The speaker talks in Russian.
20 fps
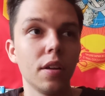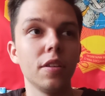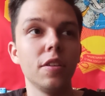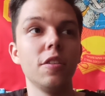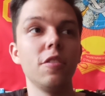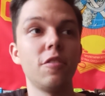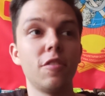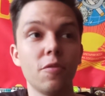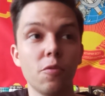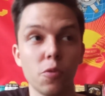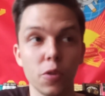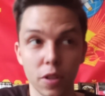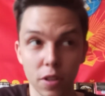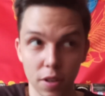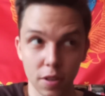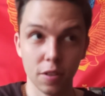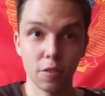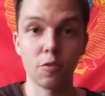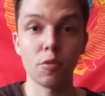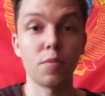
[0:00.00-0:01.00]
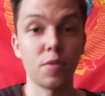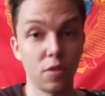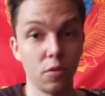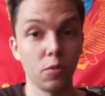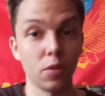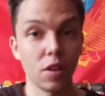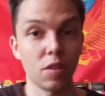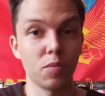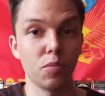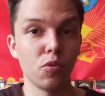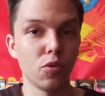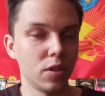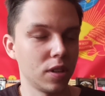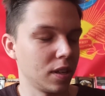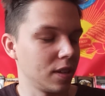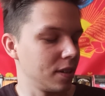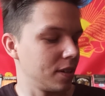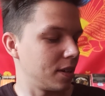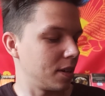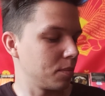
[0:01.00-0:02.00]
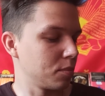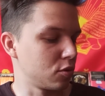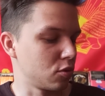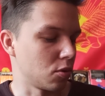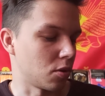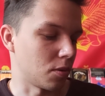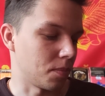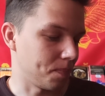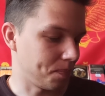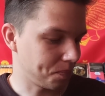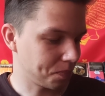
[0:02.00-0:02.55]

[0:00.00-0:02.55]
И сегодня, собственно, у нас будет на них обзор.